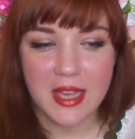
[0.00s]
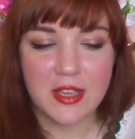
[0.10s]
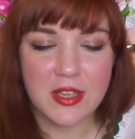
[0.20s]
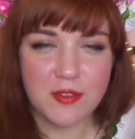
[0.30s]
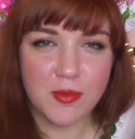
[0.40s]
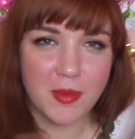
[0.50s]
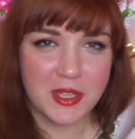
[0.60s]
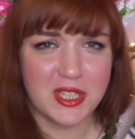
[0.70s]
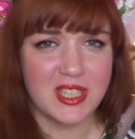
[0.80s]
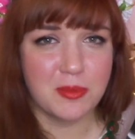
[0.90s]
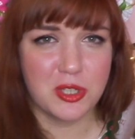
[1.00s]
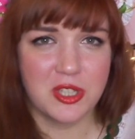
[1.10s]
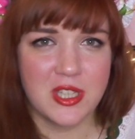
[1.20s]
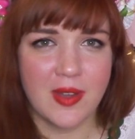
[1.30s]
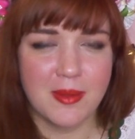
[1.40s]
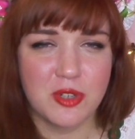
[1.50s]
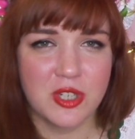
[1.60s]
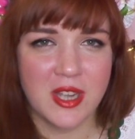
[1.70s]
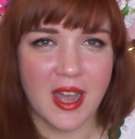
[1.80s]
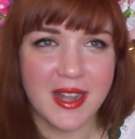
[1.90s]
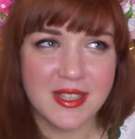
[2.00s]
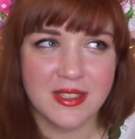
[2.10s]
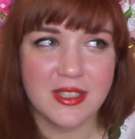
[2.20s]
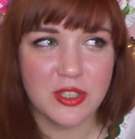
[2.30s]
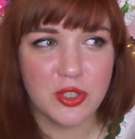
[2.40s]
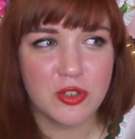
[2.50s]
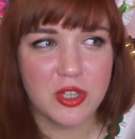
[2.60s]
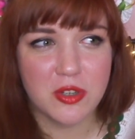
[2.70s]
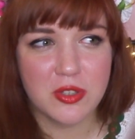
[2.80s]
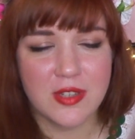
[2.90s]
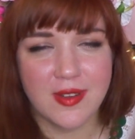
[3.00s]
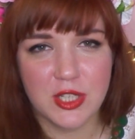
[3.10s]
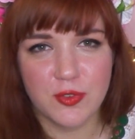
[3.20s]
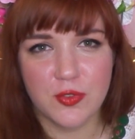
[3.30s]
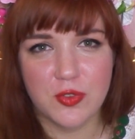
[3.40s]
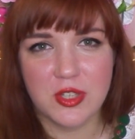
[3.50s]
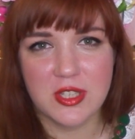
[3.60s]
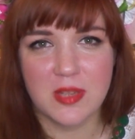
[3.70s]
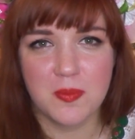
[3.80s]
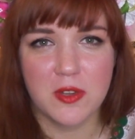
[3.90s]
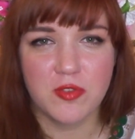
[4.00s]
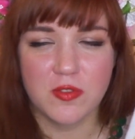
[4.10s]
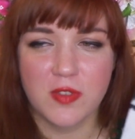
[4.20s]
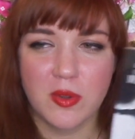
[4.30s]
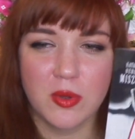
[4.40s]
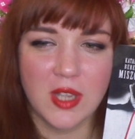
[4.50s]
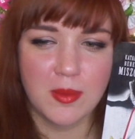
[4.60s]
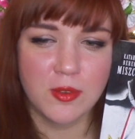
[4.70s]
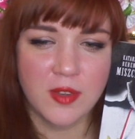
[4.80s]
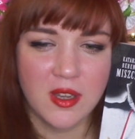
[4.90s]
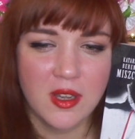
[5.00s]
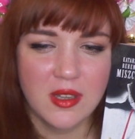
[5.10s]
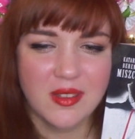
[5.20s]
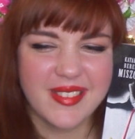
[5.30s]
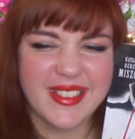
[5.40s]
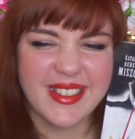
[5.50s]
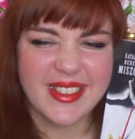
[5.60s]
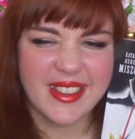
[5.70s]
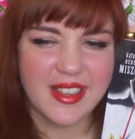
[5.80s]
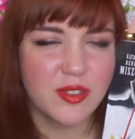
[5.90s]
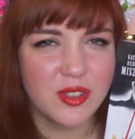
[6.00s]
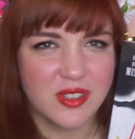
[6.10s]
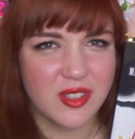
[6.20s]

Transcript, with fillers: i w momencie, kiedy przeczytałam, że akcja tych książek rozgrywa się w XXI wieku, to ja mówię nie, to,